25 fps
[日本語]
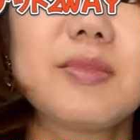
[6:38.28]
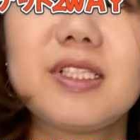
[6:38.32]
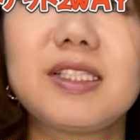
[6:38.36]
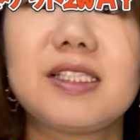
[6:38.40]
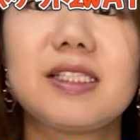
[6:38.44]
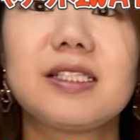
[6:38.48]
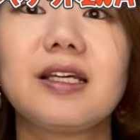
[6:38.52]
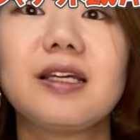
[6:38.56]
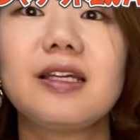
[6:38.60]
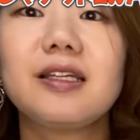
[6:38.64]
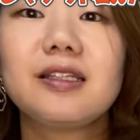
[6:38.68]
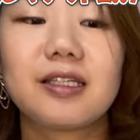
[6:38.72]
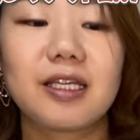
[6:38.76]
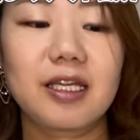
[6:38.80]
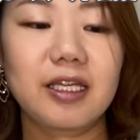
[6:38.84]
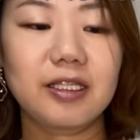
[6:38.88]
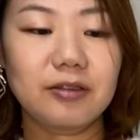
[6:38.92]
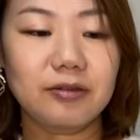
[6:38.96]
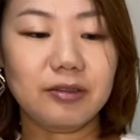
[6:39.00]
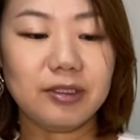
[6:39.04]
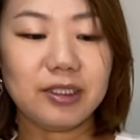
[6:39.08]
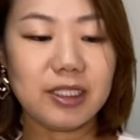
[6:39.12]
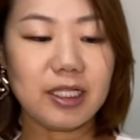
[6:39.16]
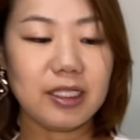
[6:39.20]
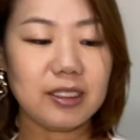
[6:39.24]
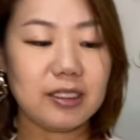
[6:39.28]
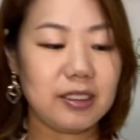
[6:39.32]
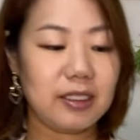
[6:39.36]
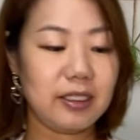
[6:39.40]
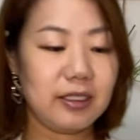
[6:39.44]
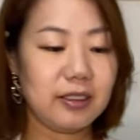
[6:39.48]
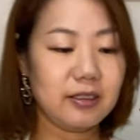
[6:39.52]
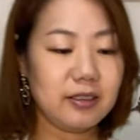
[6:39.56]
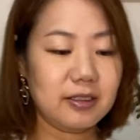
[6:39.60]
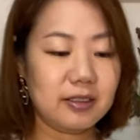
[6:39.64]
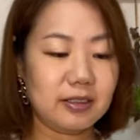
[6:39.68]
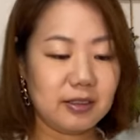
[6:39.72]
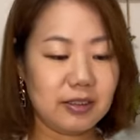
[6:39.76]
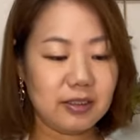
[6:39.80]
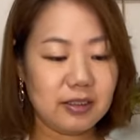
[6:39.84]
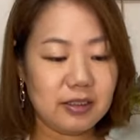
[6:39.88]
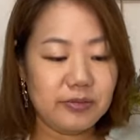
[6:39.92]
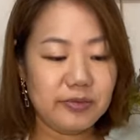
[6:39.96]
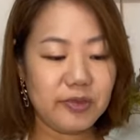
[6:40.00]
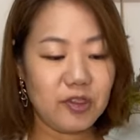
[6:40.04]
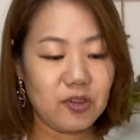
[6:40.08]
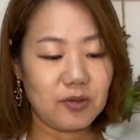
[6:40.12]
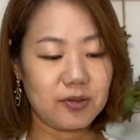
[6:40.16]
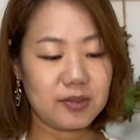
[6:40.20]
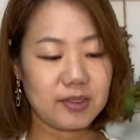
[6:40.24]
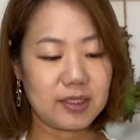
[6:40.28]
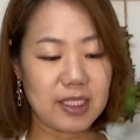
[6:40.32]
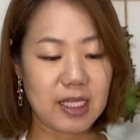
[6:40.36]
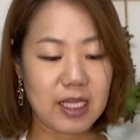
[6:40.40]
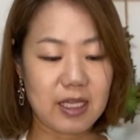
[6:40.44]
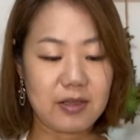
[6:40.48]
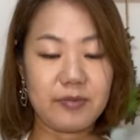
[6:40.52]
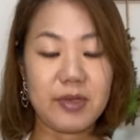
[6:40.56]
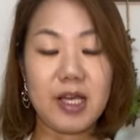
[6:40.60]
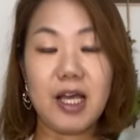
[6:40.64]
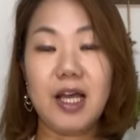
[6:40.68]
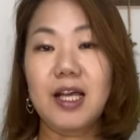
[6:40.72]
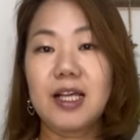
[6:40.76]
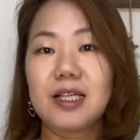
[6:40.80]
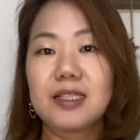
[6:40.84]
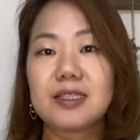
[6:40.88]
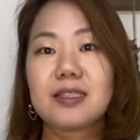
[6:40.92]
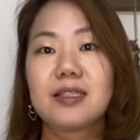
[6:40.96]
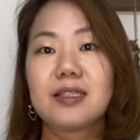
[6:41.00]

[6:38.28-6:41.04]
間違えないようになっている工夫もございま